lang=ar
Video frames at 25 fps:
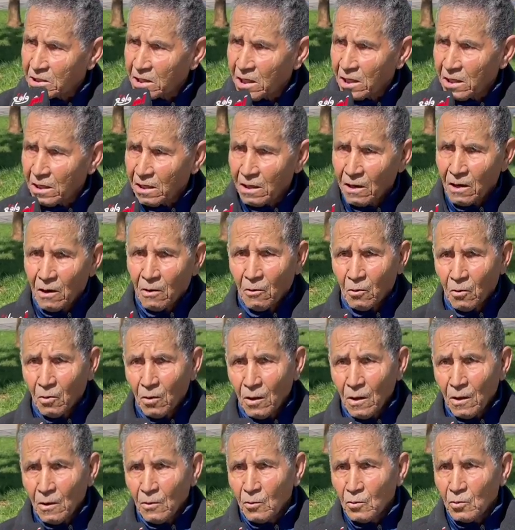تا هي
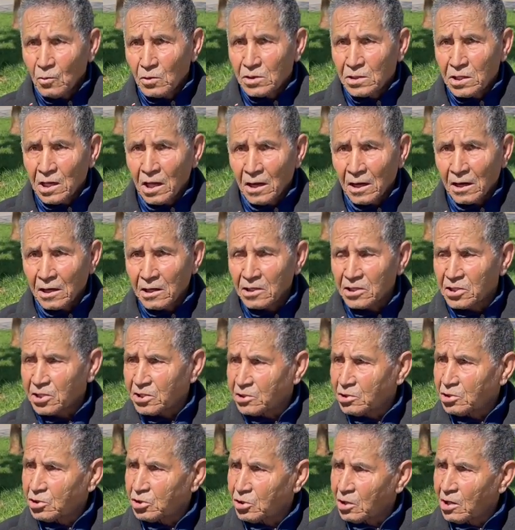
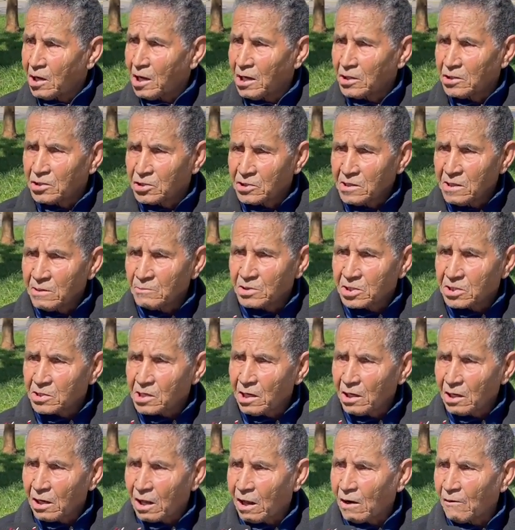وتهرست جازني
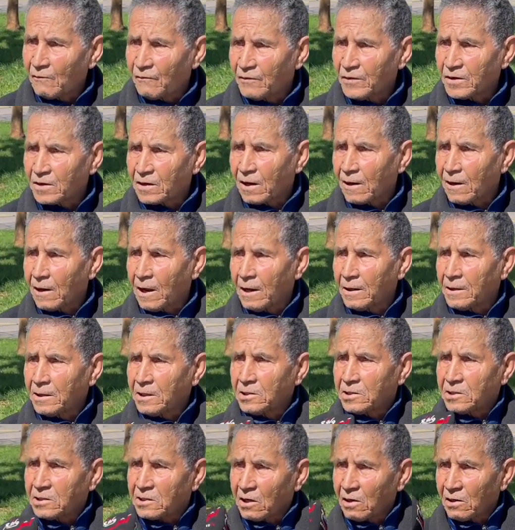مسكين الخلفي
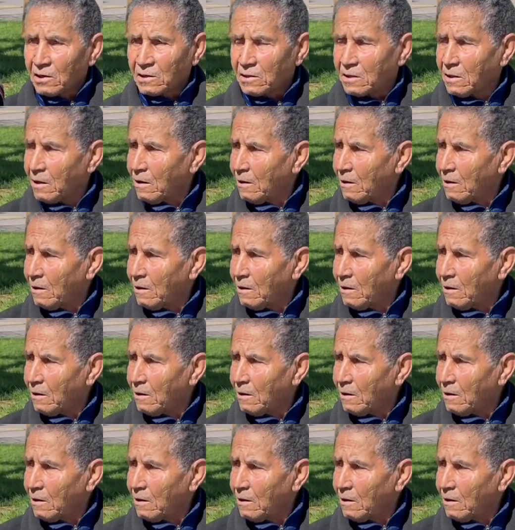طلعني شنو هما